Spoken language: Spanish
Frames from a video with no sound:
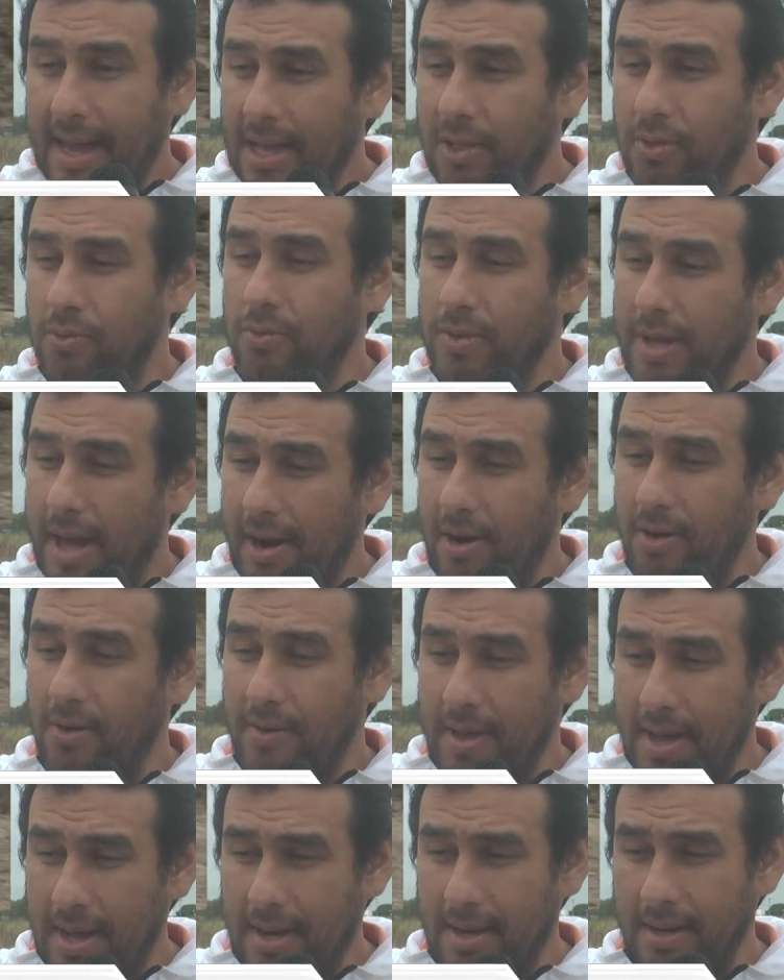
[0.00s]
que estudiarlo
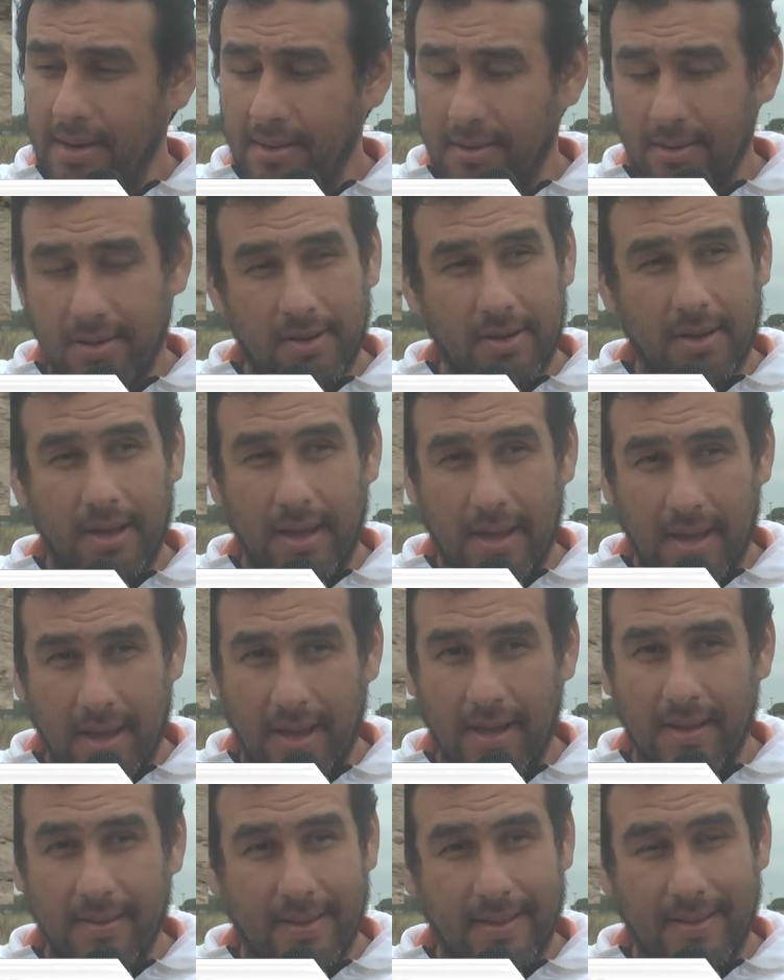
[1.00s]
bien,
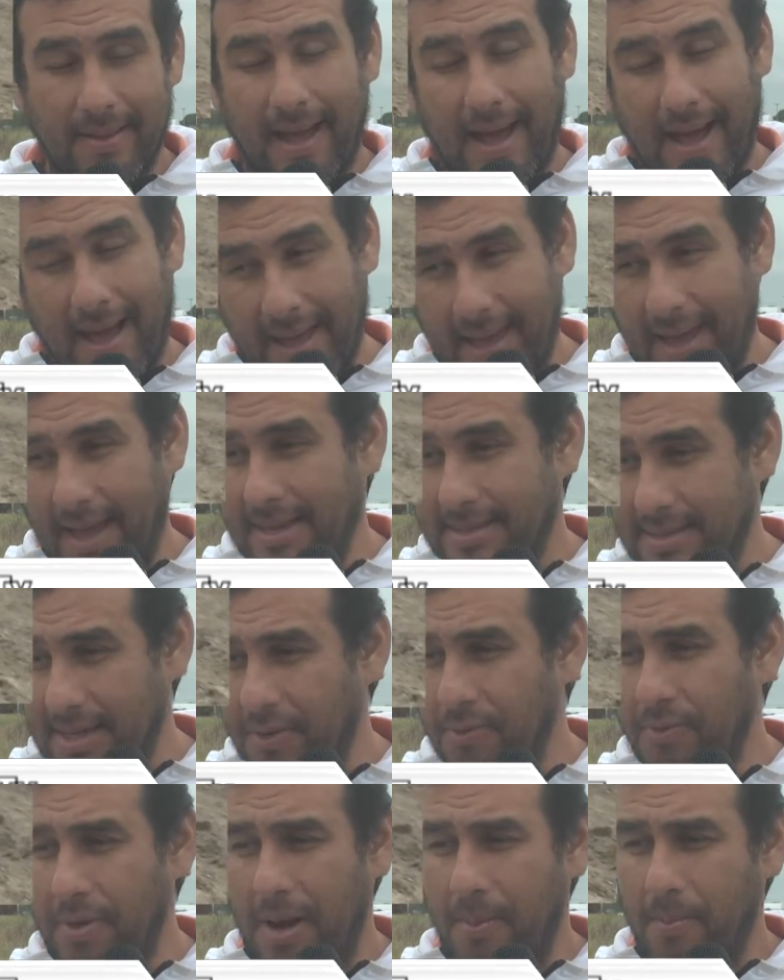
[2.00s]
hay que
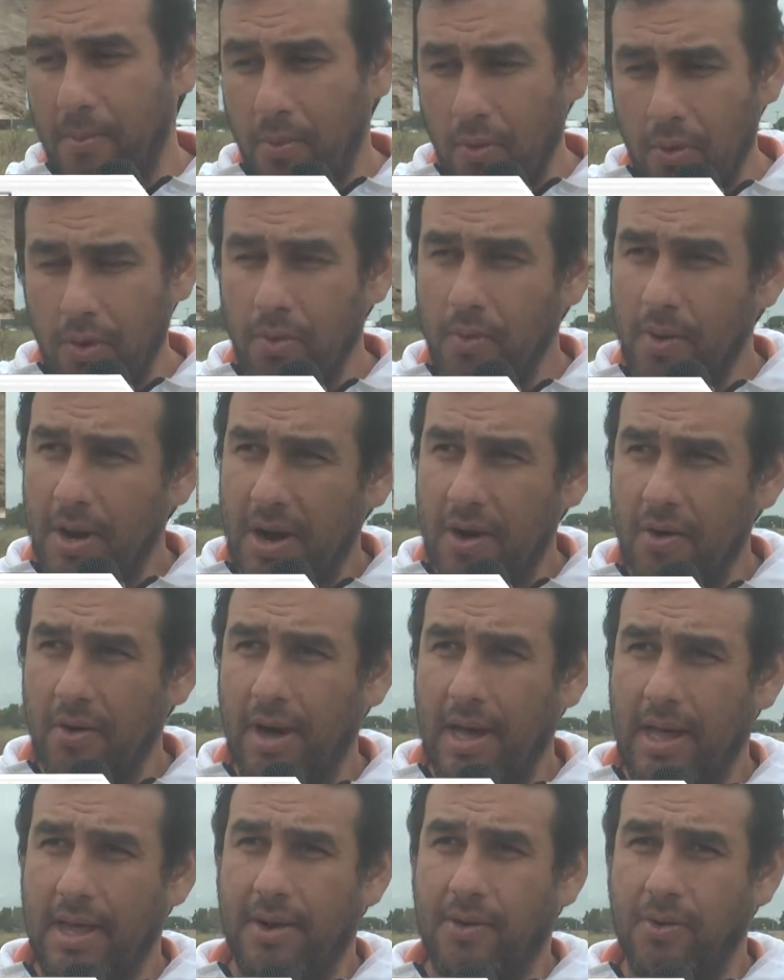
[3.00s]
hacer una muy buena
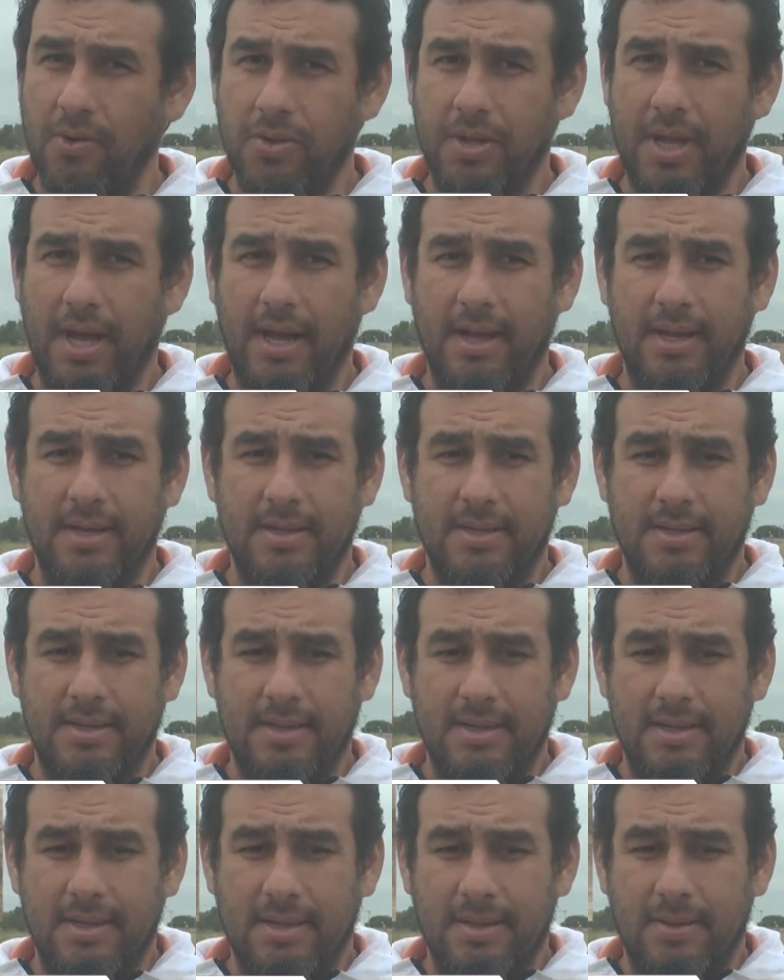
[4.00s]
hoja de ruta,
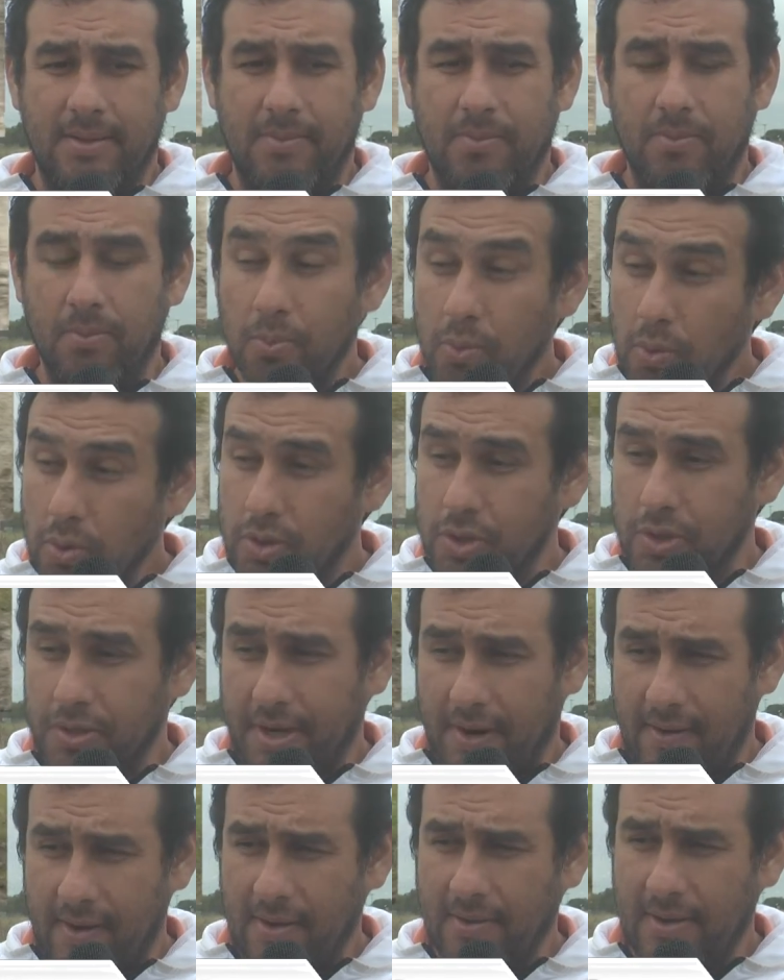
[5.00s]
mucho
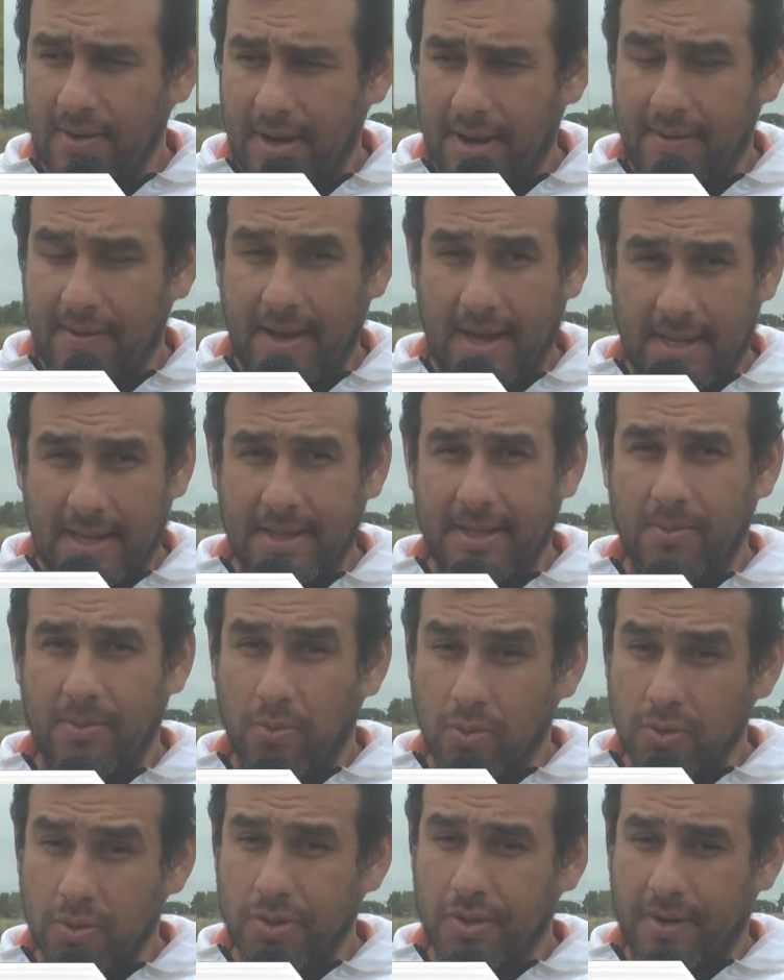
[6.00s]
trabajo del navegante,
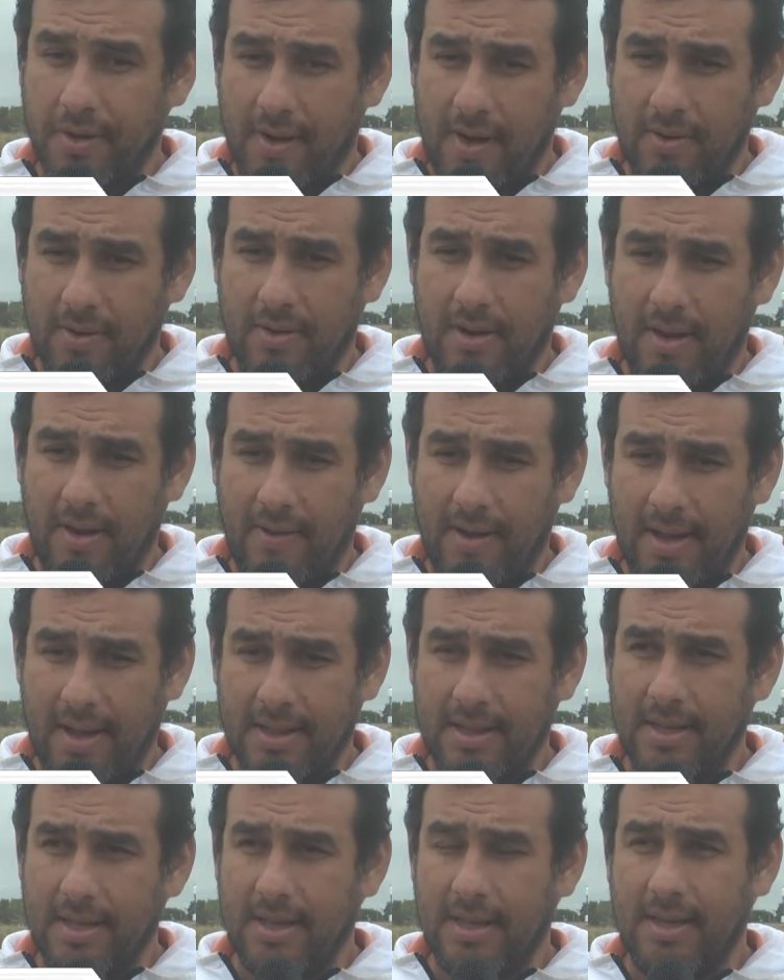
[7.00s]
mucho trabajo del
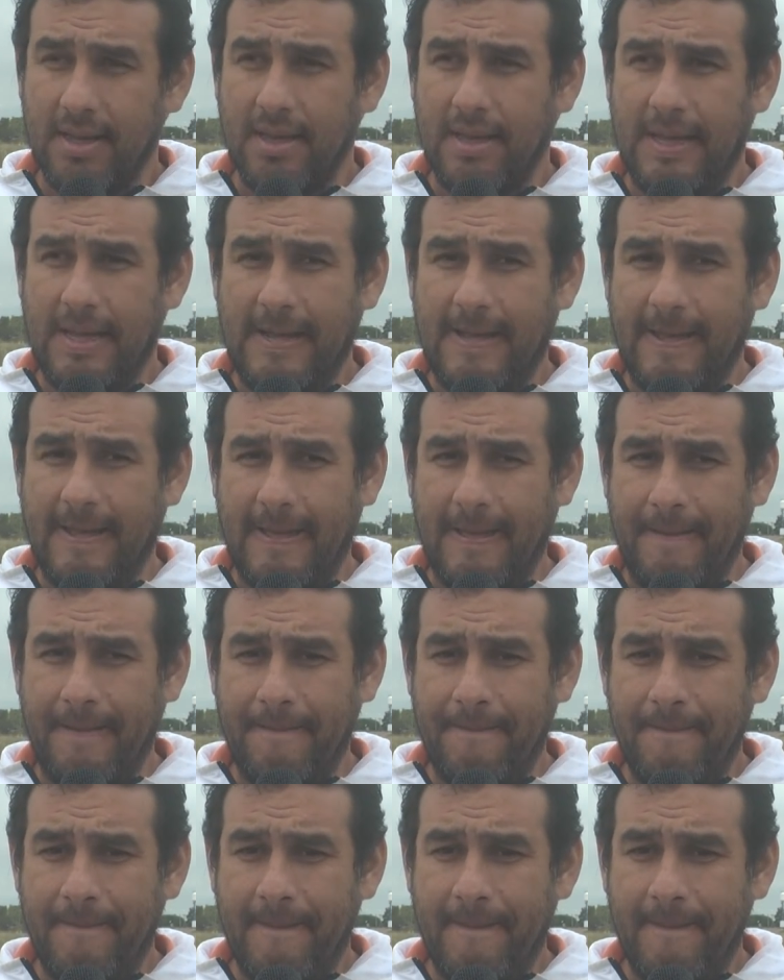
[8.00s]
navegante y